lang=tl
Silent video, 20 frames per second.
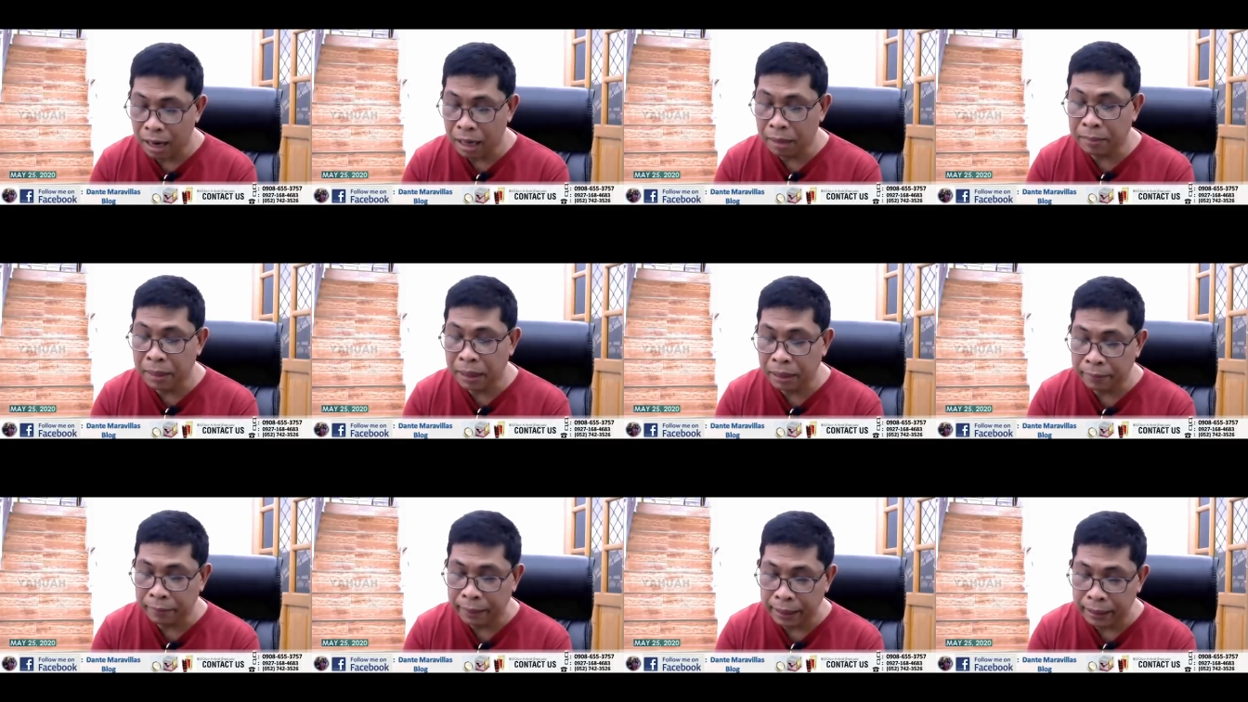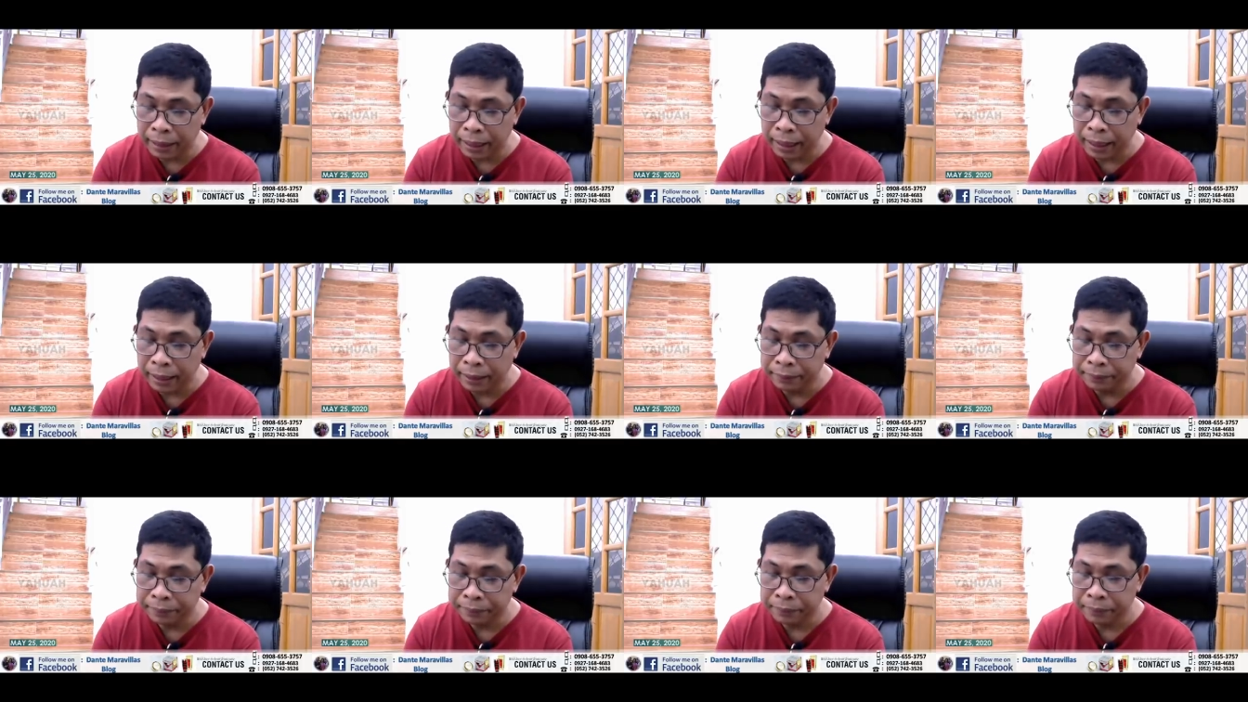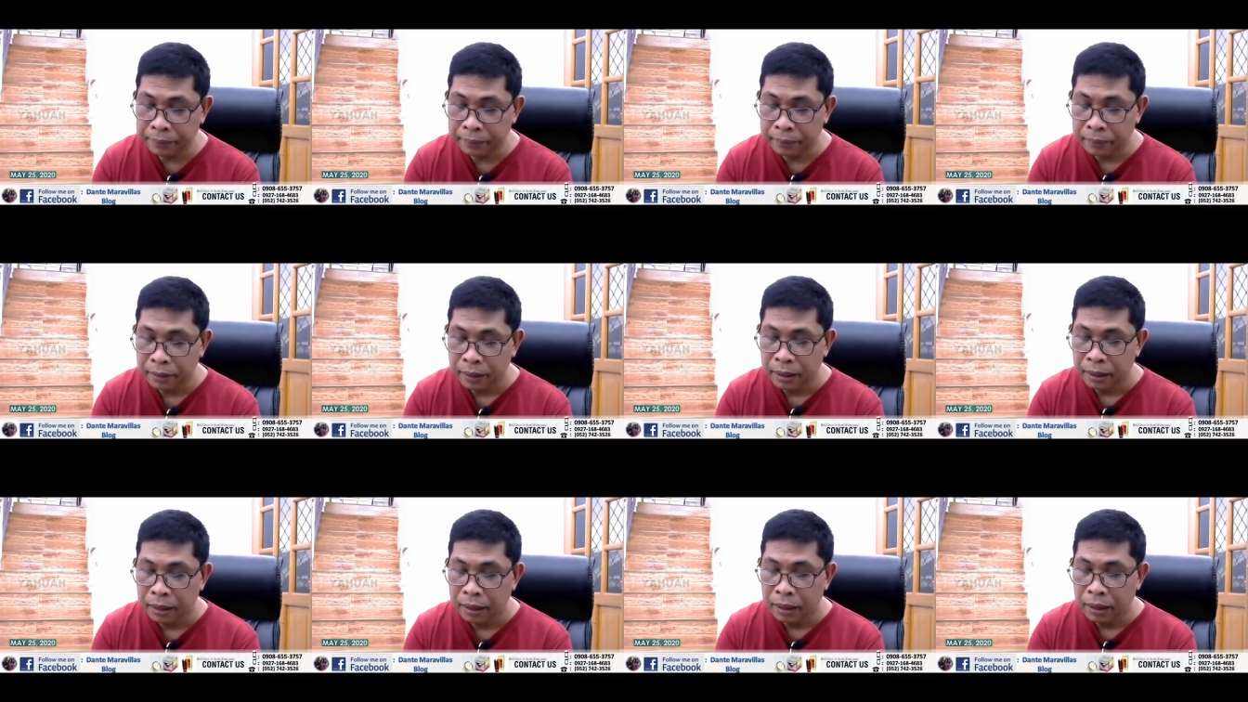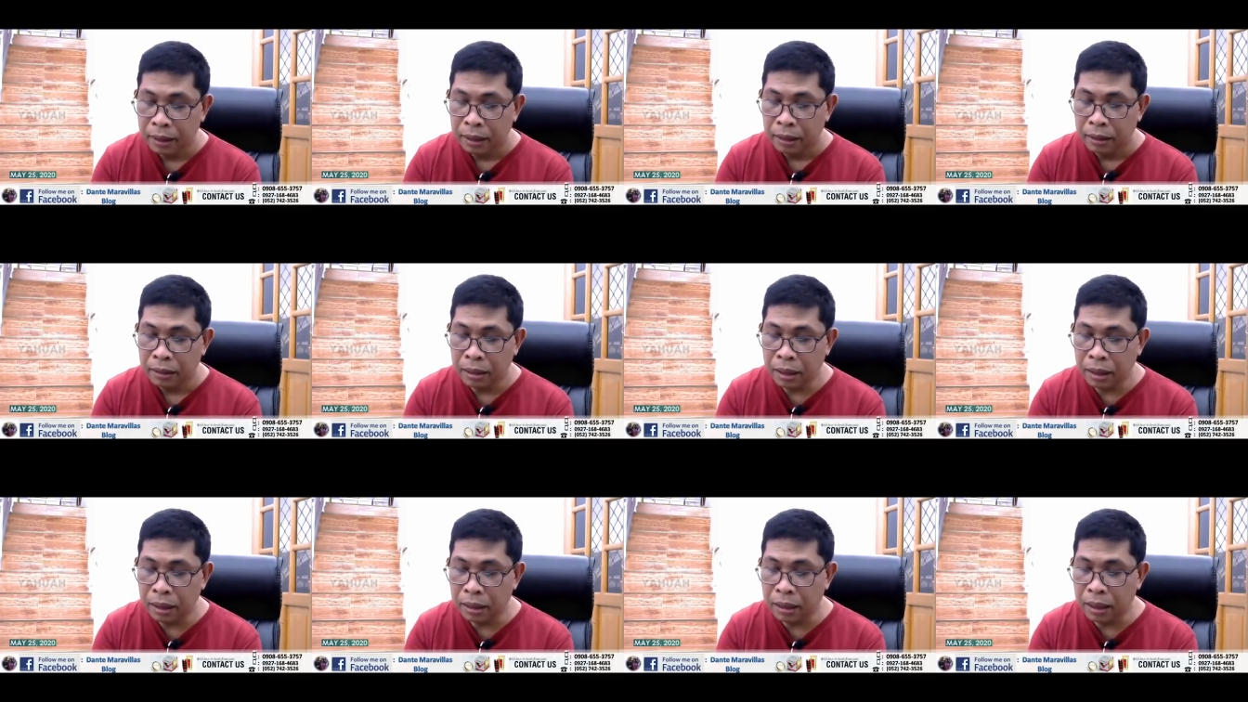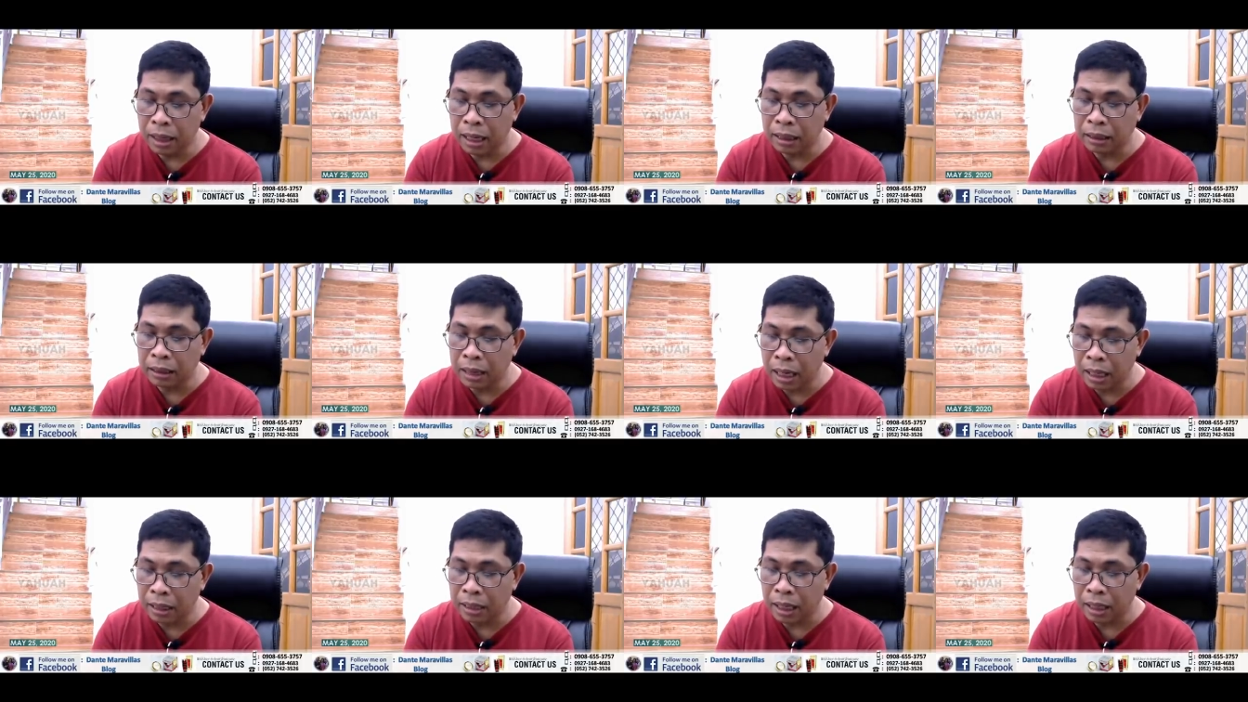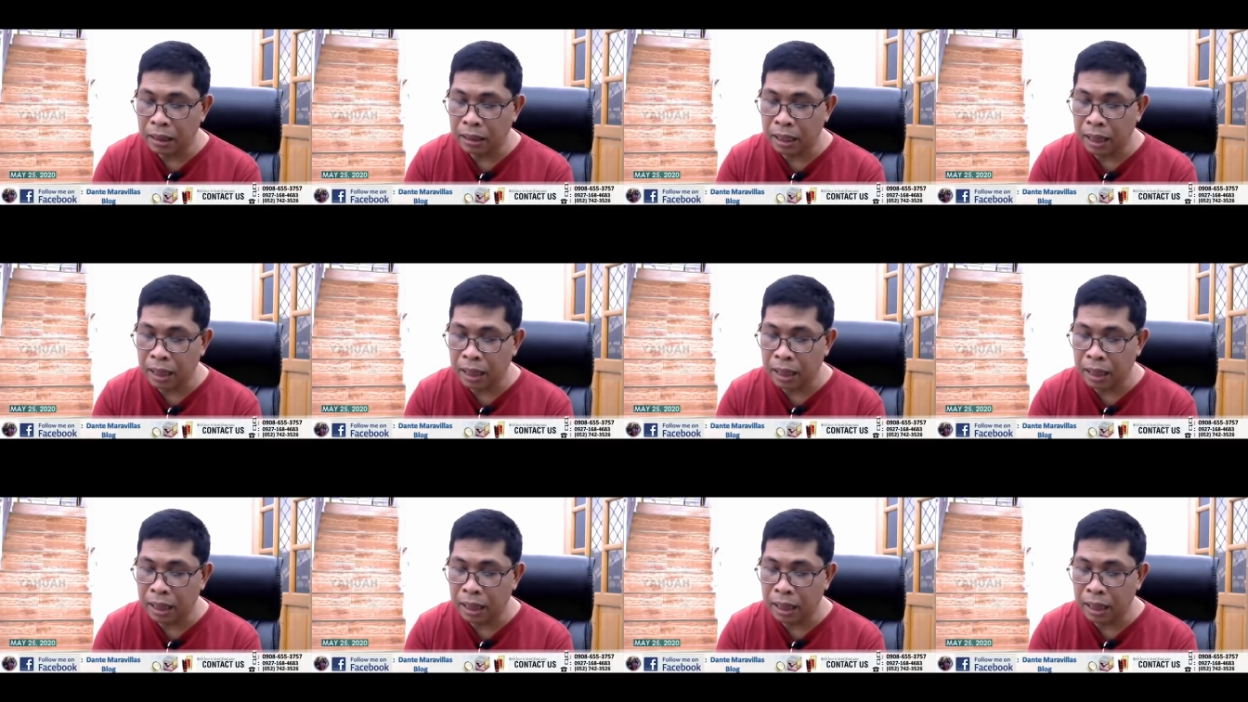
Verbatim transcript: Huwag maniwala Nilda Andaya,